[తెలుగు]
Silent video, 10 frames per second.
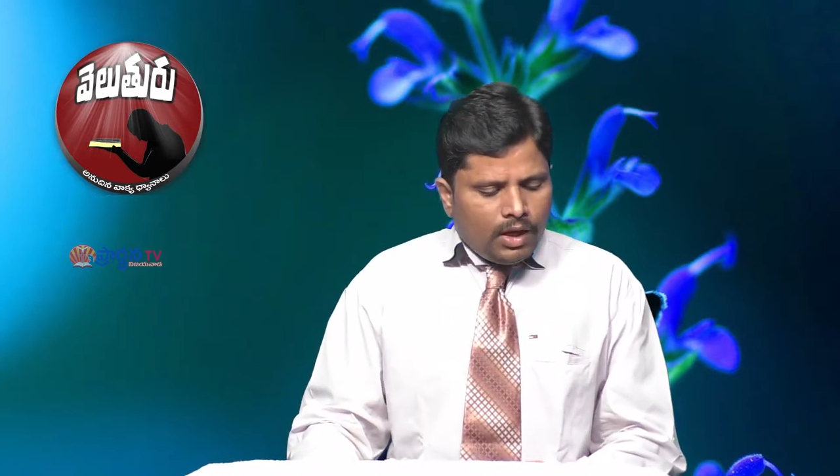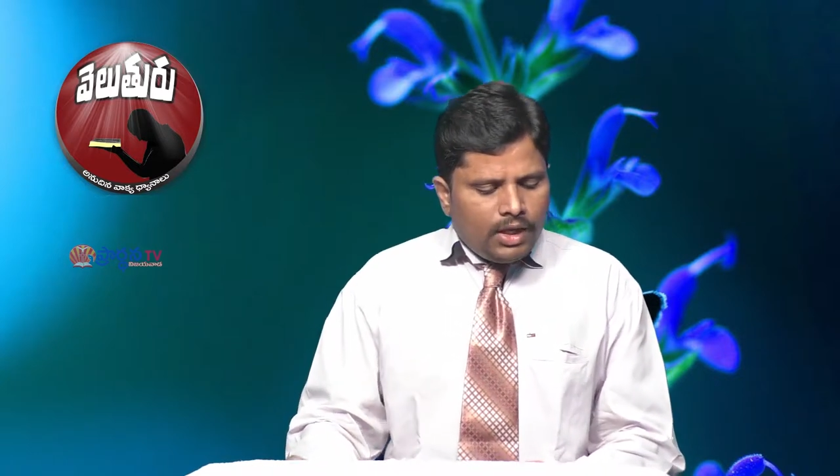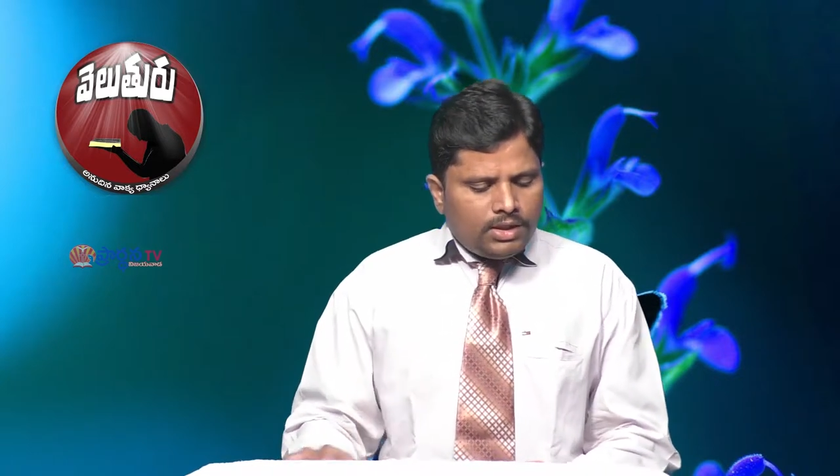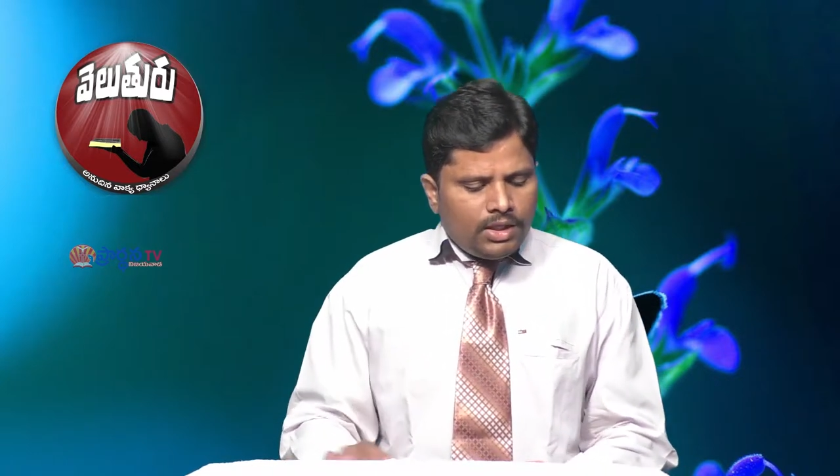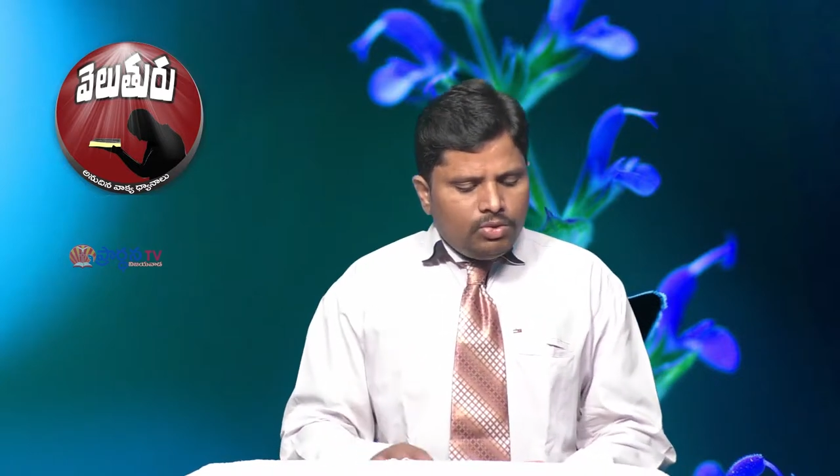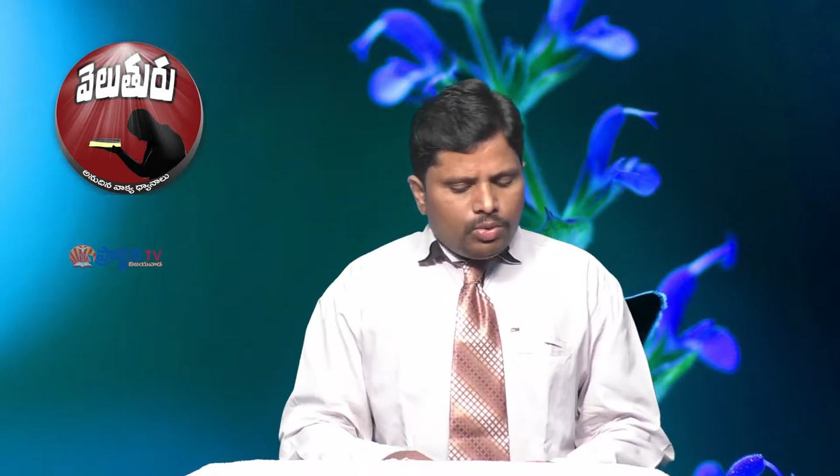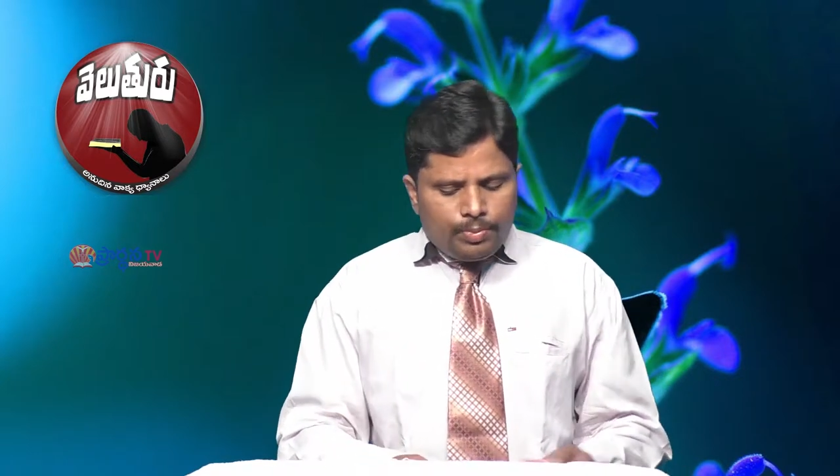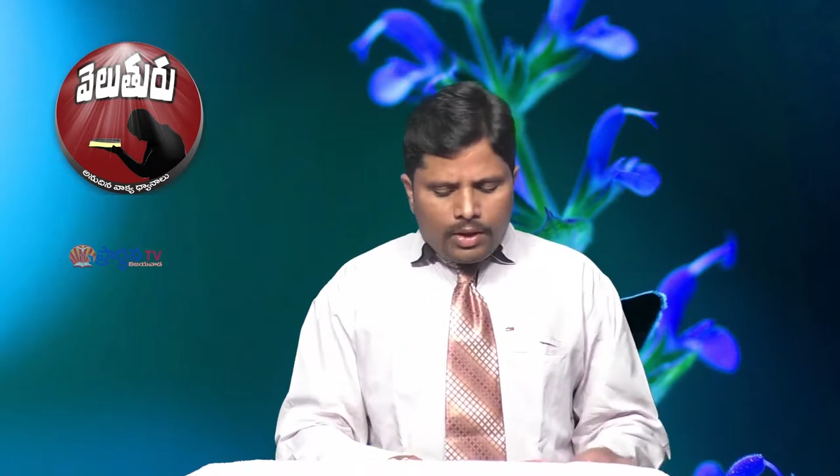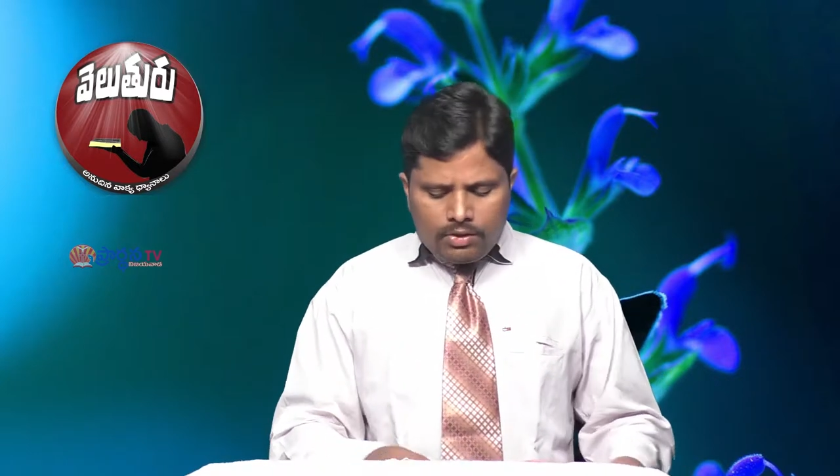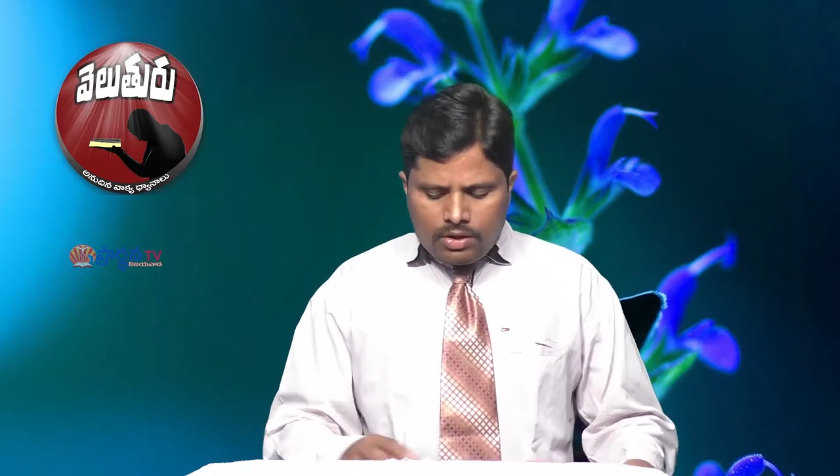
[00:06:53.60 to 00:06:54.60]
అయితే ఈ
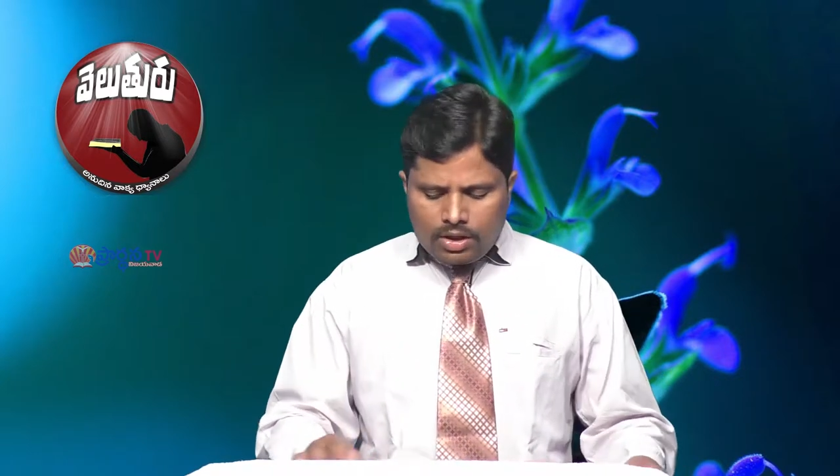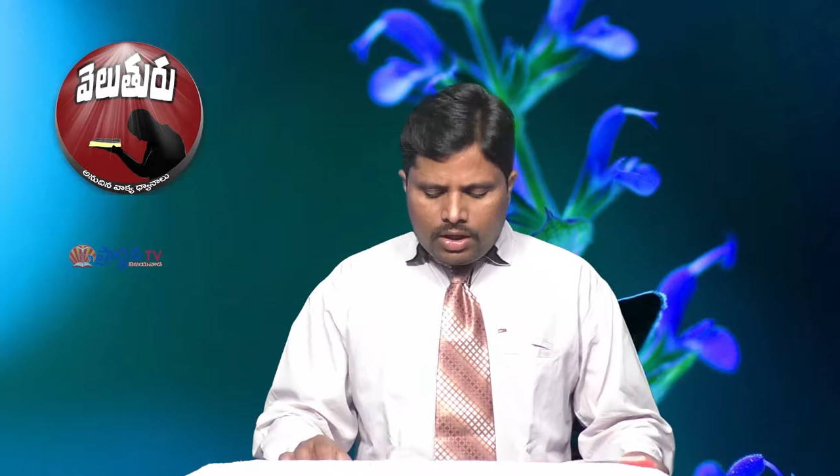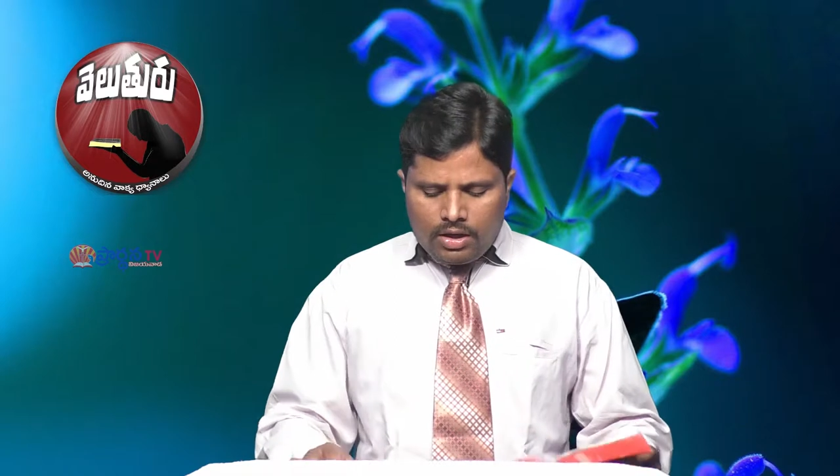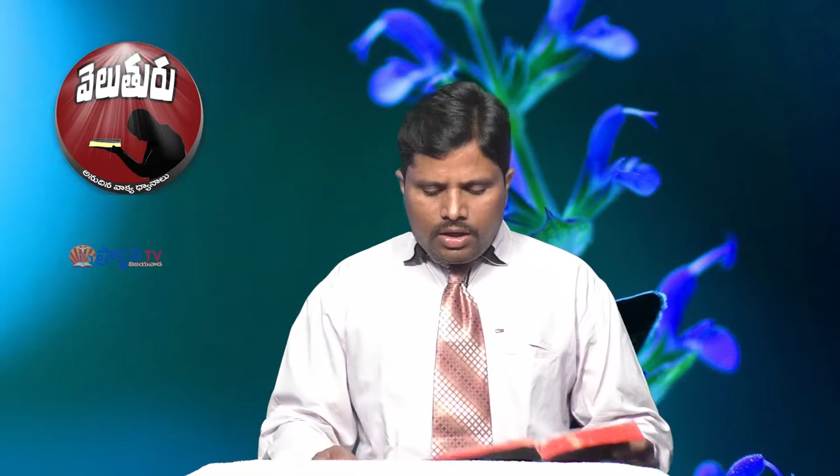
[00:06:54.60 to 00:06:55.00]
ఉపమానం యొక్క